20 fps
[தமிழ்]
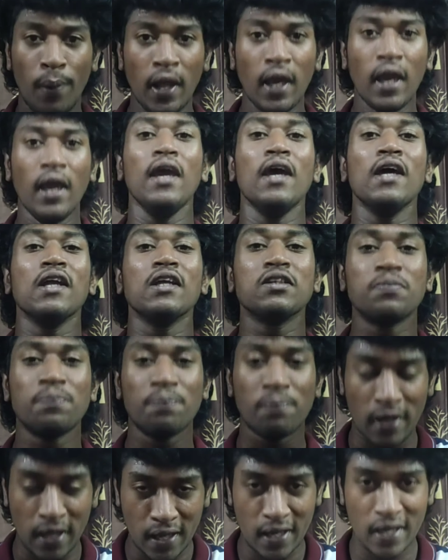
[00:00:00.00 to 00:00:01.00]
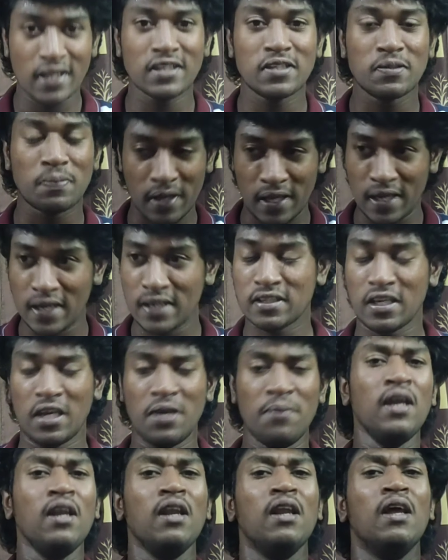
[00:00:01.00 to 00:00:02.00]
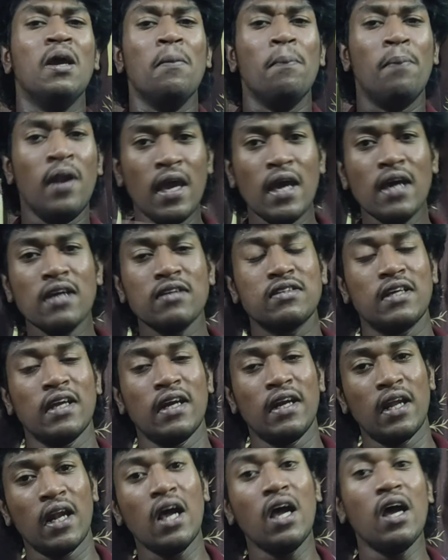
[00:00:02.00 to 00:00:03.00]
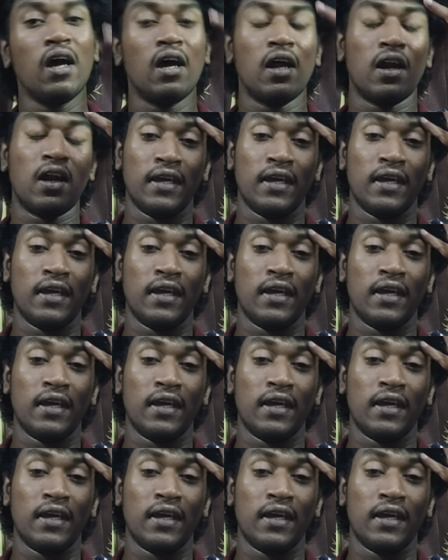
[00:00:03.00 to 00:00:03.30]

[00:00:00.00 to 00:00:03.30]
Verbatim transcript: பிளேயர்ஸ் பிளேயர்ஸ் பிளேயர்ஸ் ஐ மீன் பிளேயர்ஸ் கிடையாதுனா